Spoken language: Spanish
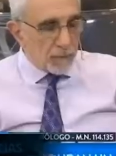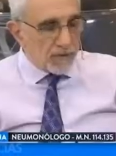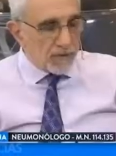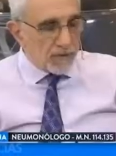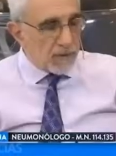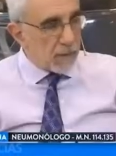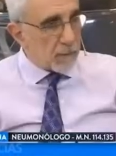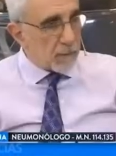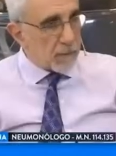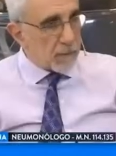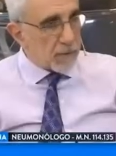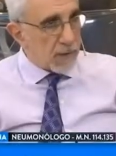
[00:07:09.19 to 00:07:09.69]

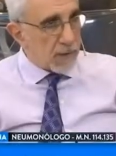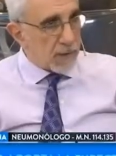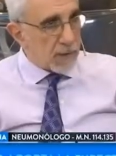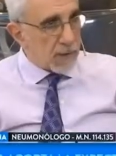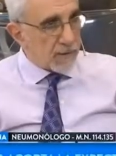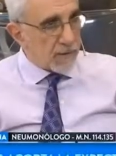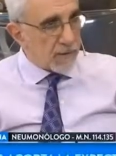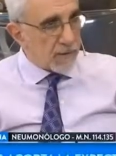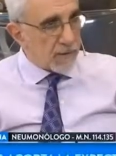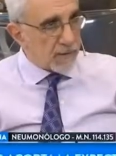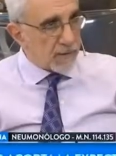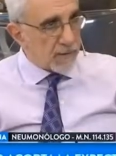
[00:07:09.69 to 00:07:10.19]
muchas gracias,
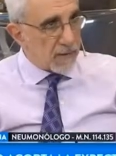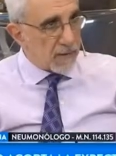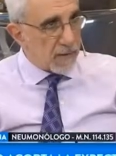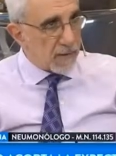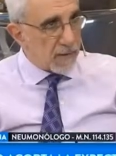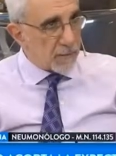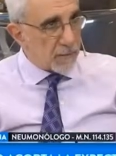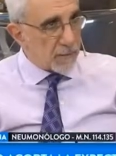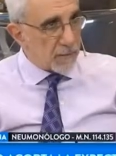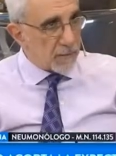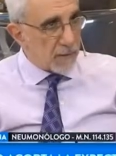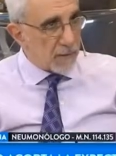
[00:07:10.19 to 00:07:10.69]
eh, muchas gracias
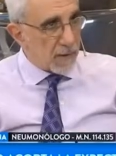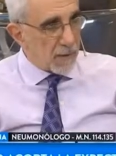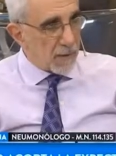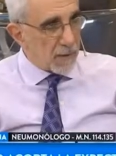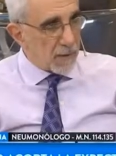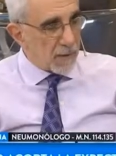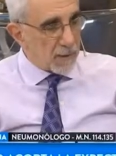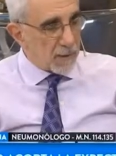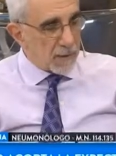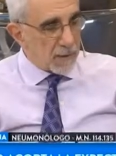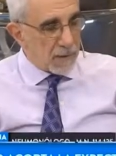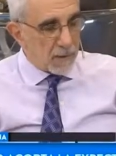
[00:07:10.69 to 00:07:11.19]
por haber
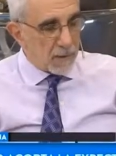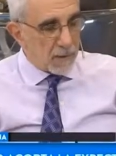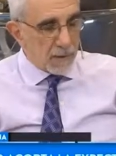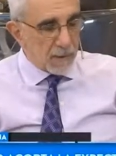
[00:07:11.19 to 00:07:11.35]
venido aquí.